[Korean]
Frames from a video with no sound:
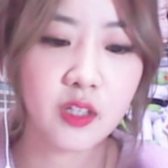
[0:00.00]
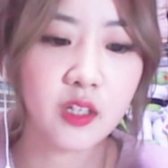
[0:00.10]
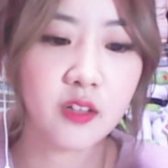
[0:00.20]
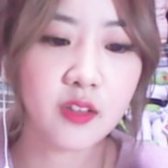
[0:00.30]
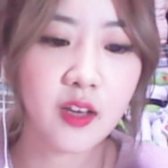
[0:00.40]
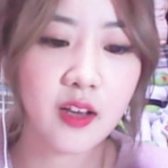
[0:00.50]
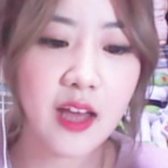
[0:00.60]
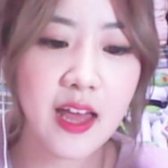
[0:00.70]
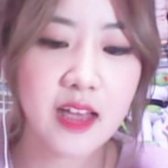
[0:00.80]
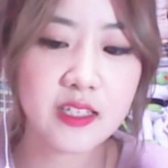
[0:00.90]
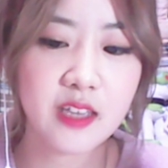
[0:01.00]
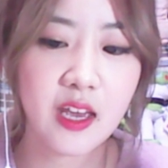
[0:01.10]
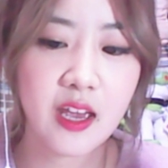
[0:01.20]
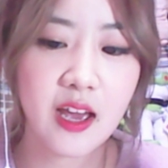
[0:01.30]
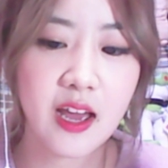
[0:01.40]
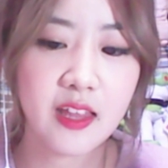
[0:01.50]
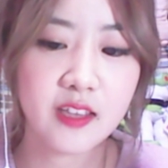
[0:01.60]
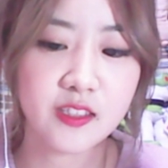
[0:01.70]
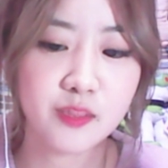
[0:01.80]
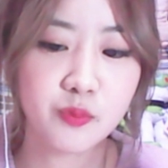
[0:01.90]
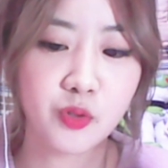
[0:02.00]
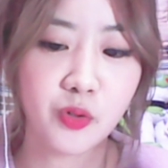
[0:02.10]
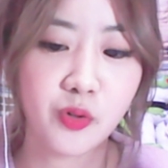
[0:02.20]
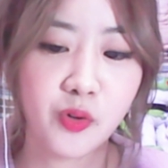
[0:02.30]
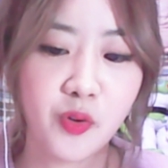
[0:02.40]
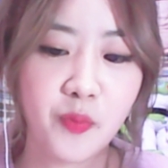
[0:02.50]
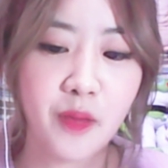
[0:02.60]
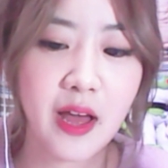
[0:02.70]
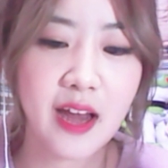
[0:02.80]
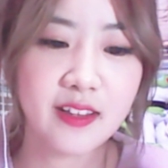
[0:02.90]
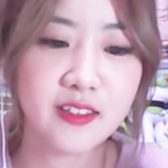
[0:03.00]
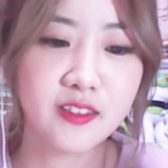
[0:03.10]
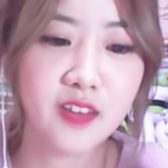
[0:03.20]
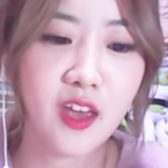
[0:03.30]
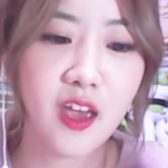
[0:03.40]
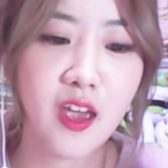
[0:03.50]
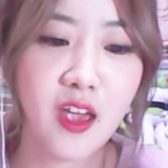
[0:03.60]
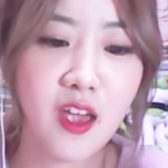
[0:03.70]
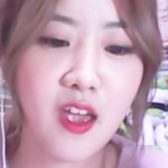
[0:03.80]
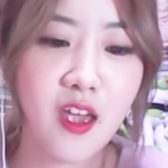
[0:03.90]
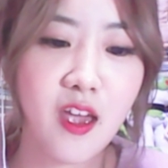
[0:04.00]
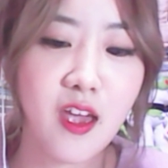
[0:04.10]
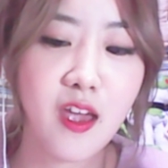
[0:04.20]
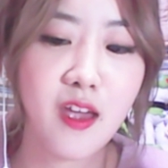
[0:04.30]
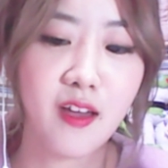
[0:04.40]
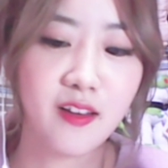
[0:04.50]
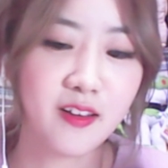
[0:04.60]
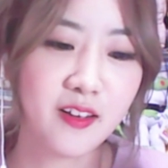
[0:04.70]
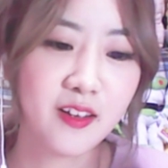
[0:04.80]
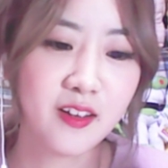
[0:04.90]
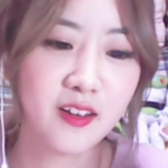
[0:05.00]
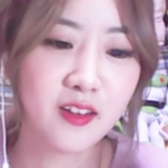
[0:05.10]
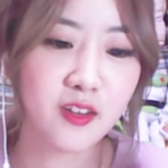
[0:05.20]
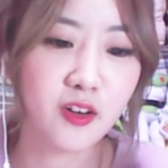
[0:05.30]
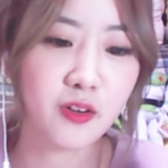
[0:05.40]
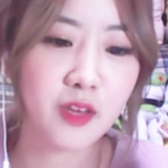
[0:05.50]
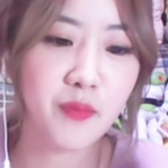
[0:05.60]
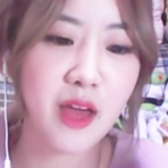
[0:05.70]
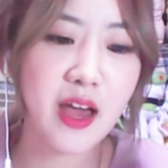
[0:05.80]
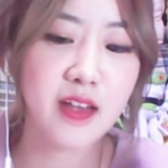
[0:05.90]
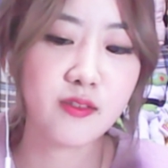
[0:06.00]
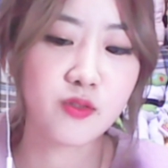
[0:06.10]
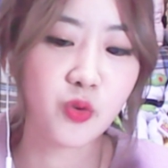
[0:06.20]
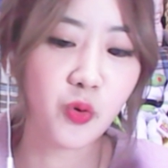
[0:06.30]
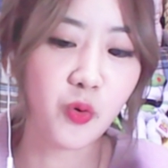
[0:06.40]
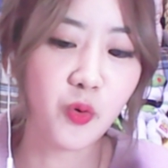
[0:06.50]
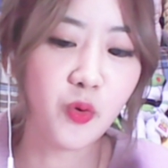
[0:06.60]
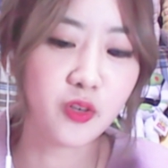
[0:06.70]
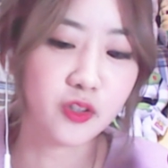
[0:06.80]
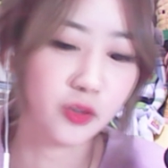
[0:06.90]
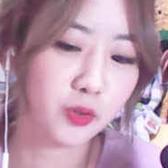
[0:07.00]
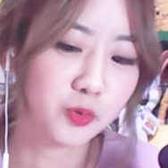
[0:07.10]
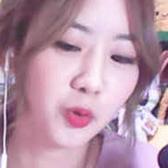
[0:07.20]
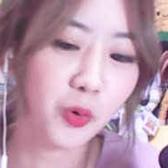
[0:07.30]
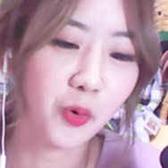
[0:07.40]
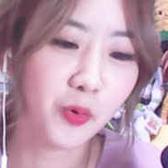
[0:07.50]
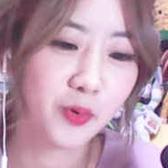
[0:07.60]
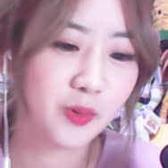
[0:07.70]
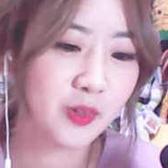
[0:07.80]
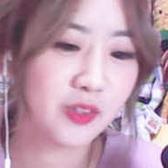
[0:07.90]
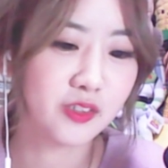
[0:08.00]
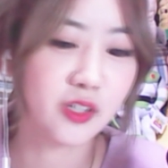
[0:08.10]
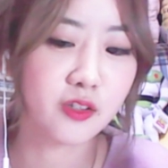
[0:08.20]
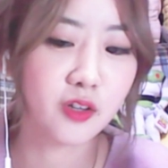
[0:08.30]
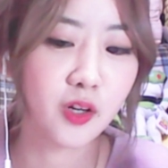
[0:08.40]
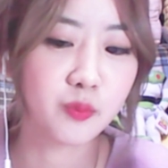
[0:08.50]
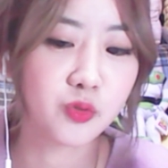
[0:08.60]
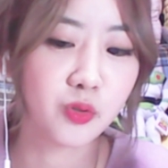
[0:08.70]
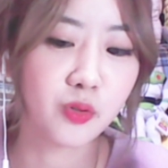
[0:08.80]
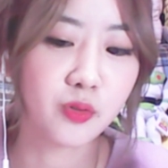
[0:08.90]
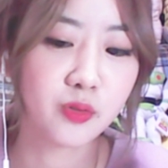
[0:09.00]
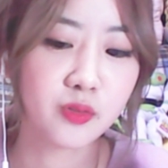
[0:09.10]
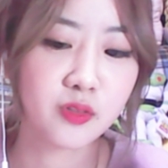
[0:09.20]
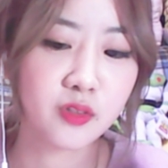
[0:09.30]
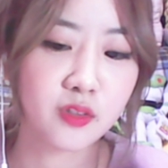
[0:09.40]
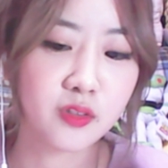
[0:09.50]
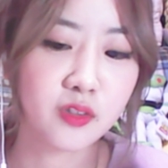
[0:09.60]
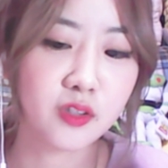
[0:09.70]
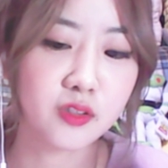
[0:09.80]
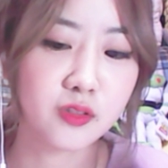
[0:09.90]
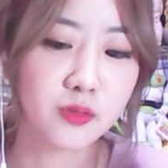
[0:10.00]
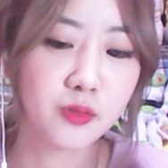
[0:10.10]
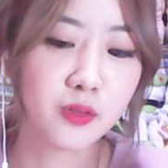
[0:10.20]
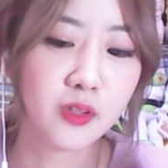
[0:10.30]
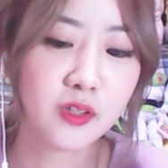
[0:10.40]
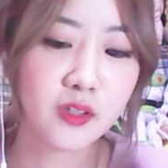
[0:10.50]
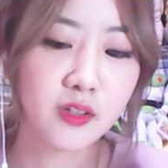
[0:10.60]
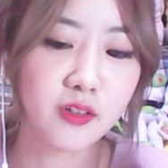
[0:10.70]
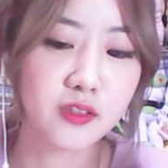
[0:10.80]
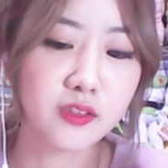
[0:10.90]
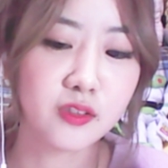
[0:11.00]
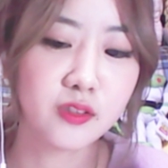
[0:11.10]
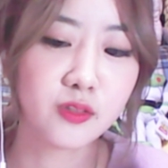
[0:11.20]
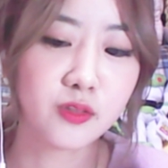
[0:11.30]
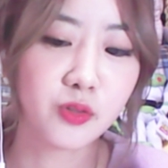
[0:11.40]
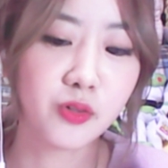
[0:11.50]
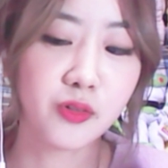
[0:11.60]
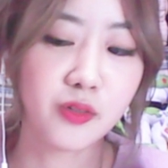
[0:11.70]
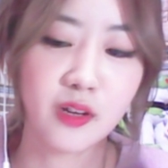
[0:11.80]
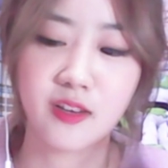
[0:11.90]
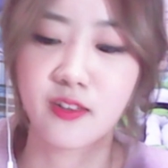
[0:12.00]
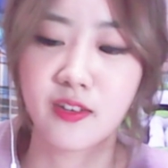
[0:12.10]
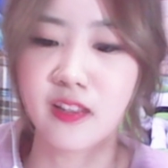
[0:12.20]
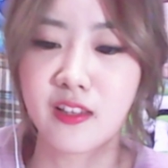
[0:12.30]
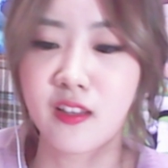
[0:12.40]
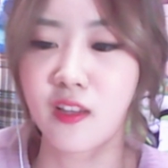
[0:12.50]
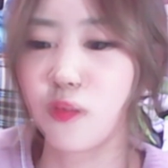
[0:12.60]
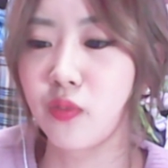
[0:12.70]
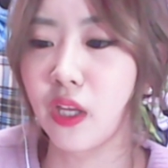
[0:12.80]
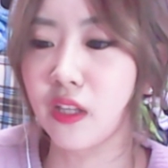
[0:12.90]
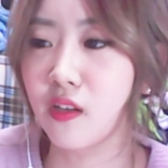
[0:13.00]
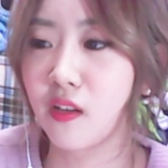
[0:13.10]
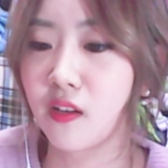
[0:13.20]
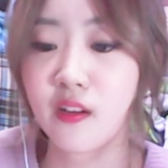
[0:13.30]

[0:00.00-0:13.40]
이렇게까지 해야 하나 싶죠 빠는 게 에, 더럽게 맞죠 그렇죠 시끄럽죠 성가시죠 성가시죠 아 이건 안되겠다 너무 낮아